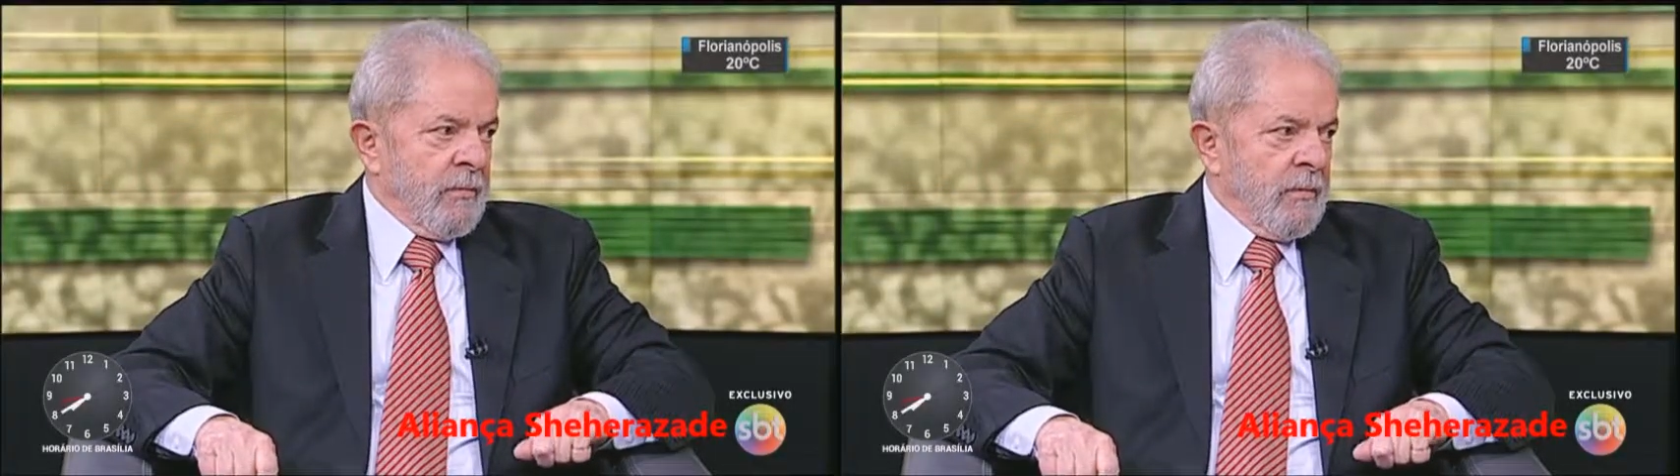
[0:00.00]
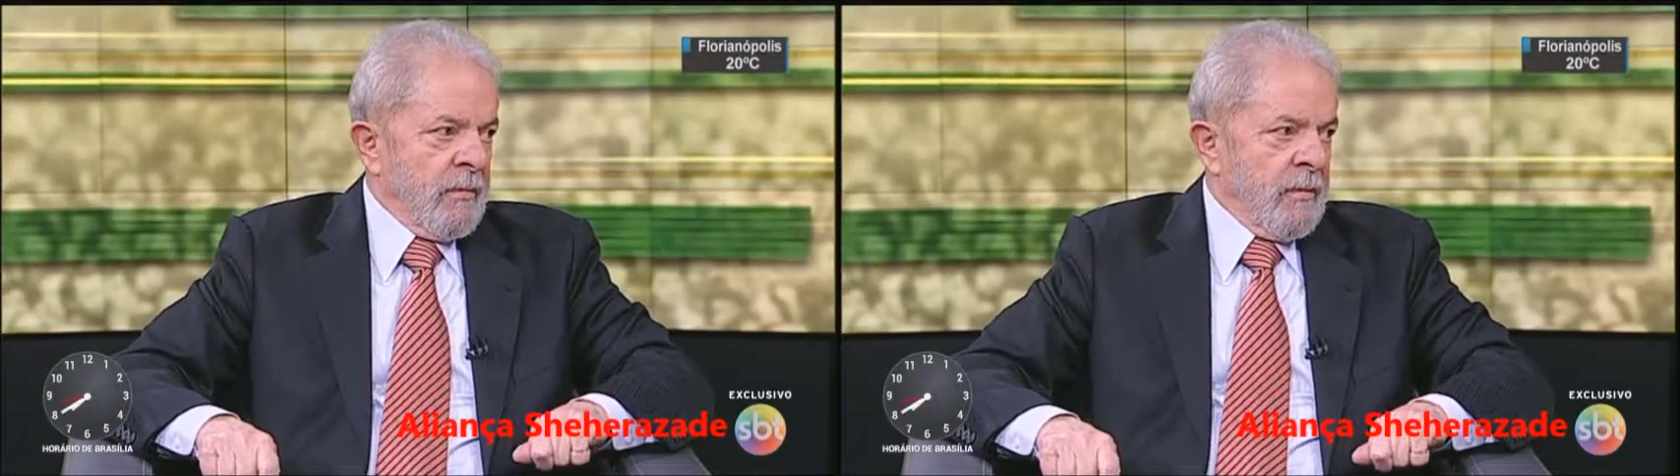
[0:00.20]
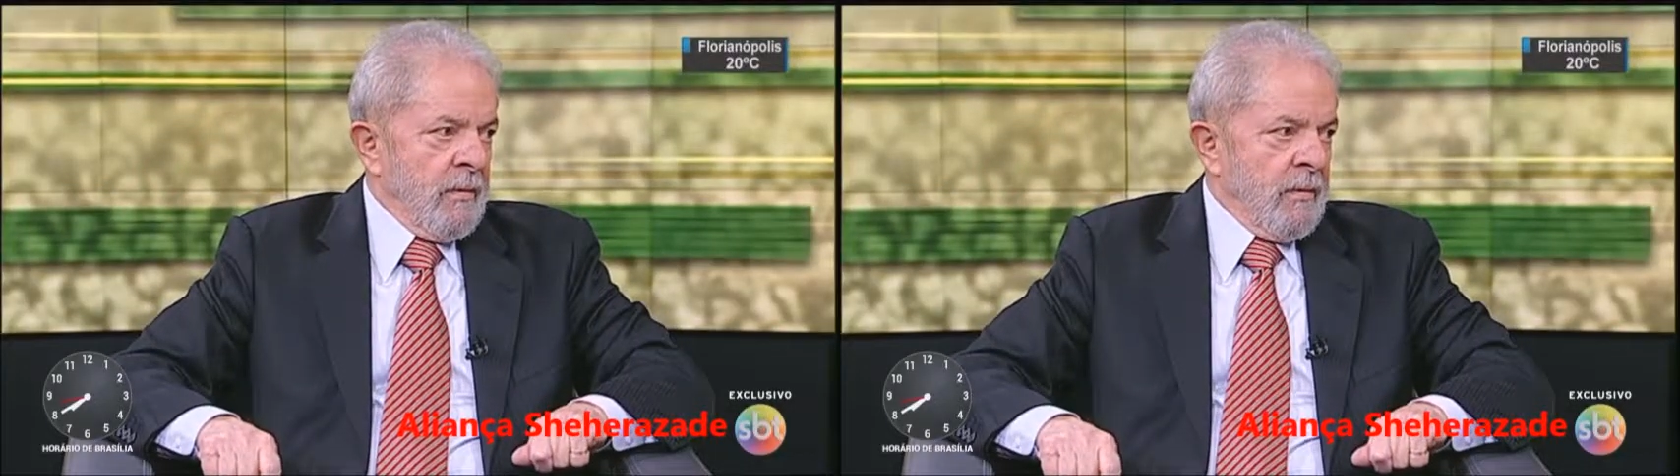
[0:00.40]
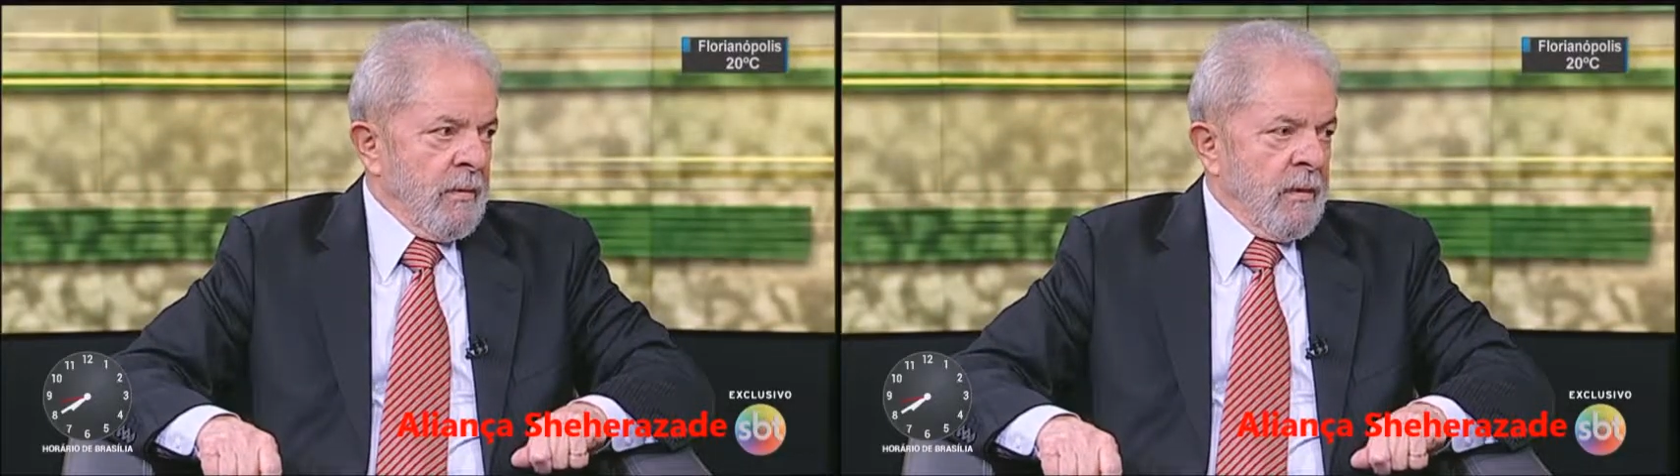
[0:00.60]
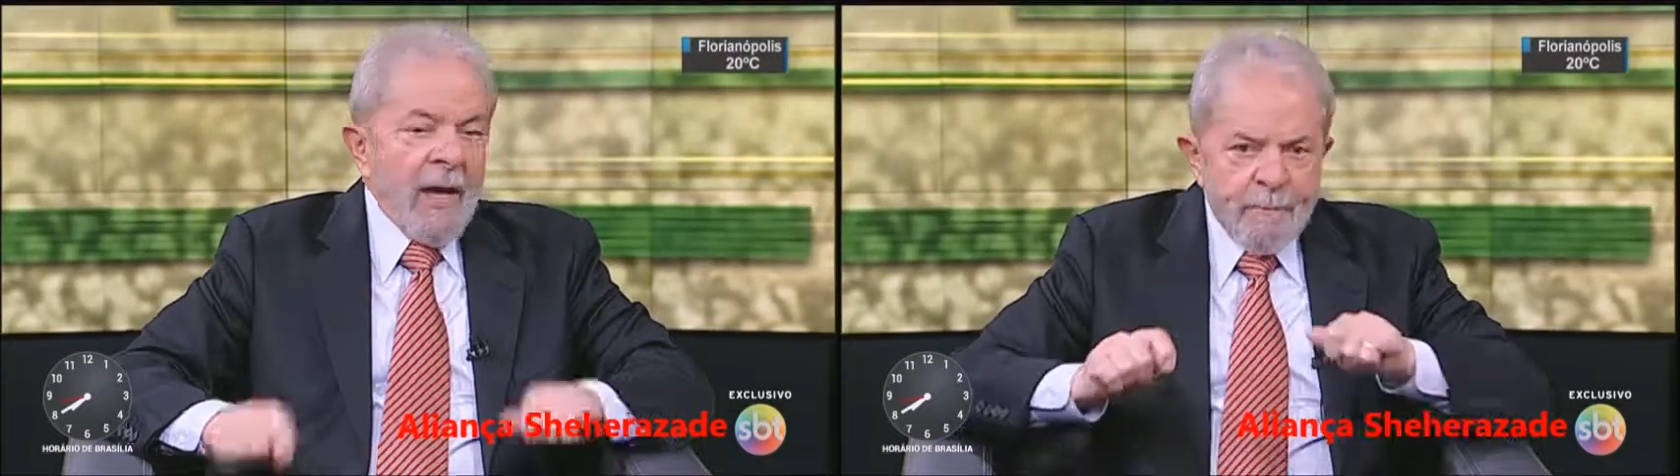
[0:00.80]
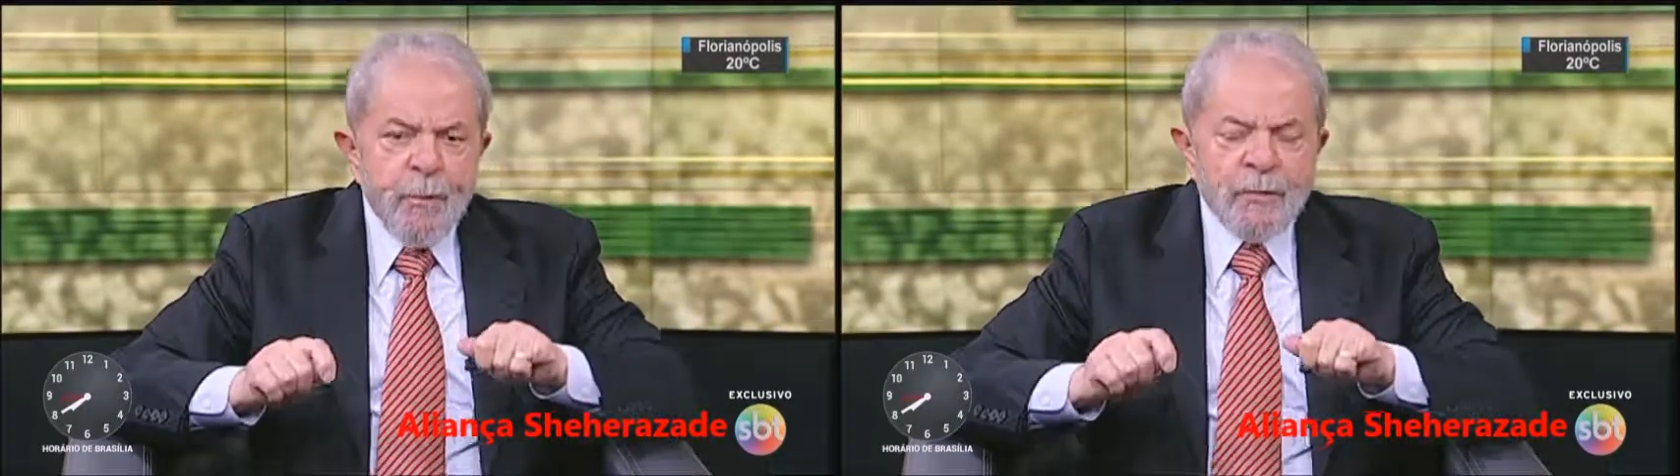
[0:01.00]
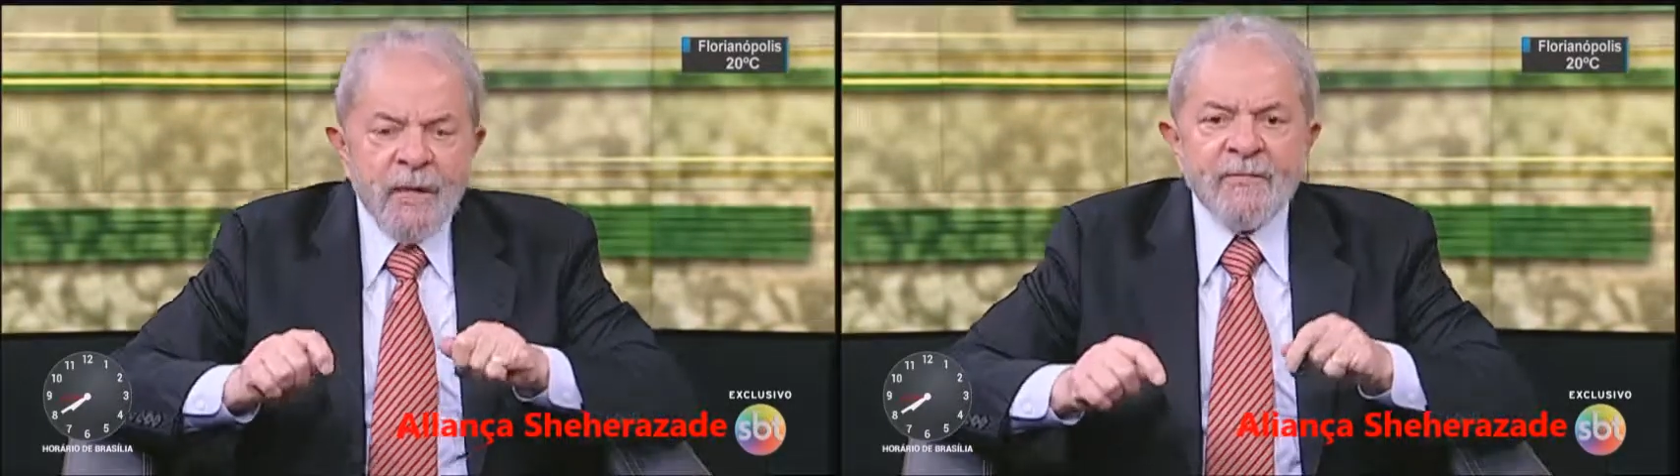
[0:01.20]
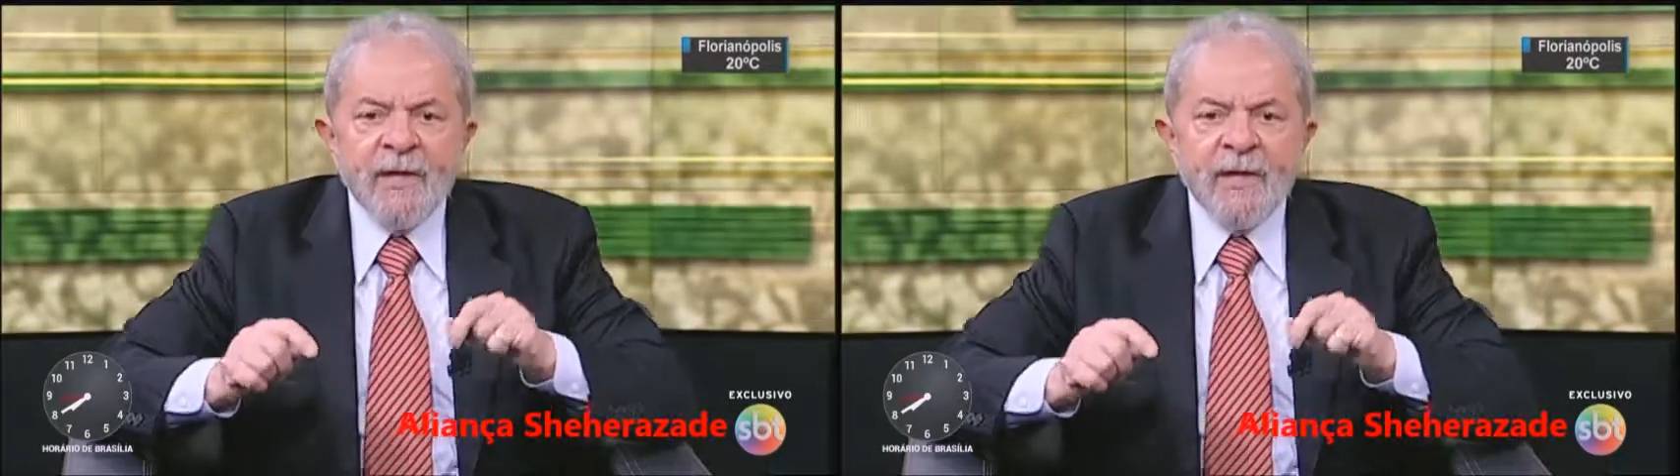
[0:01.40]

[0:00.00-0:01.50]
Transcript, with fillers: se houver golpe.